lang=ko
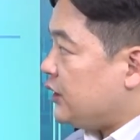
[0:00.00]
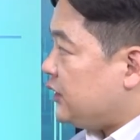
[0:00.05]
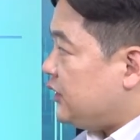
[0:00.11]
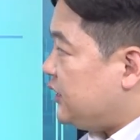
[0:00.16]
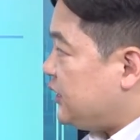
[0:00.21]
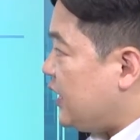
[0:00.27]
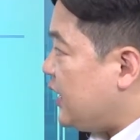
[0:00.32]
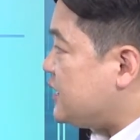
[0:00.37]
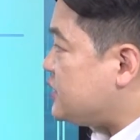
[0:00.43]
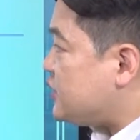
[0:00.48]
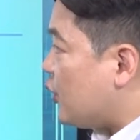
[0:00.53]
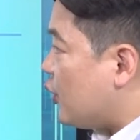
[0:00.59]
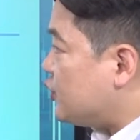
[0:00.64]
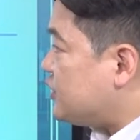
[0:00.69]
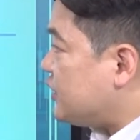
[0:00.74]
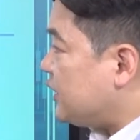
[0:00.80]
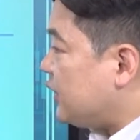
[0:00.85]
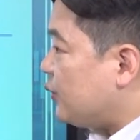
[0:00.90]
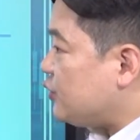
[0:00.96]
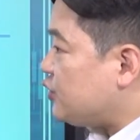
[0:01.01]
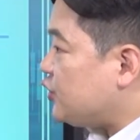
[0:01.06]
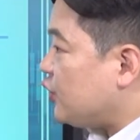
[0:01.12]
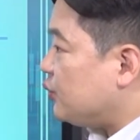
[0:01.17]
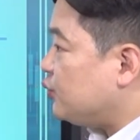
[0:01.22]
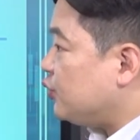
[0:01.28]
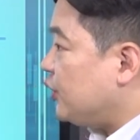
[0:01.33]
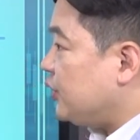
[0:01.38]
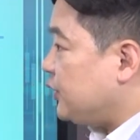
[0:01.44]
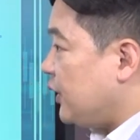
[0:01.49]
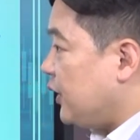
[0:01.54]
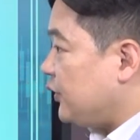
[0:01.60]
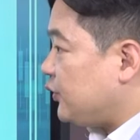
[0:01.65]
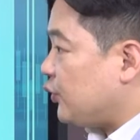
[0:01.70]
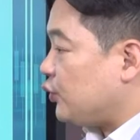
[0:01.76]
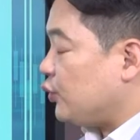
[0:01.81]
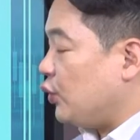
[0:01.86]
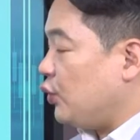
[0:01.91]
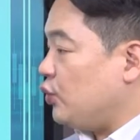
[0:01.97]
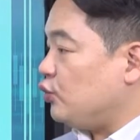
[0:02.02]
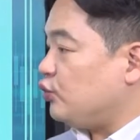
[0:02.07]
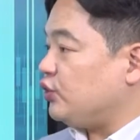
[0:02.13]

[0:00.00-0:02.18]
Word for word: 이게 이제 언제 나올지 여부에 대해서도